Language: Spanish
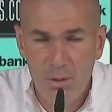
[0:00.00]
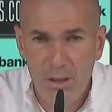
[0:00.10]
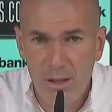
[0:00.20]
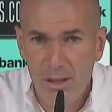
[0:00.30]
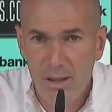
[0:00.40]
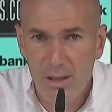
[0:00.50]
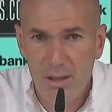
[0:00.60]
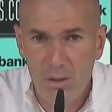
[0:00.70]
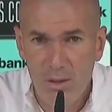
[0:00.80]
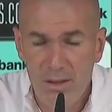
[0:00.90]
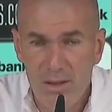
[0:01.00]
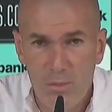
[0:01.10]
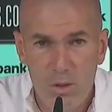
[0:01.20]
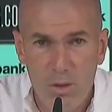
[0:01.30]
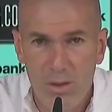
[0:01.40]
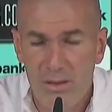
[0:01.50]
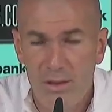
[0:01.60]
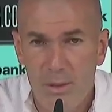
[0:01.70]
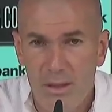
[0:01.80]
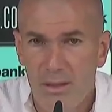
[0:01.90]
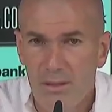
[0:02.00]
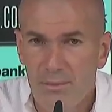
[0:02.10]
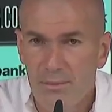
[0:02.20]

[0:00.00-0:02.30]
lo que, lo que hicimos toda la semana.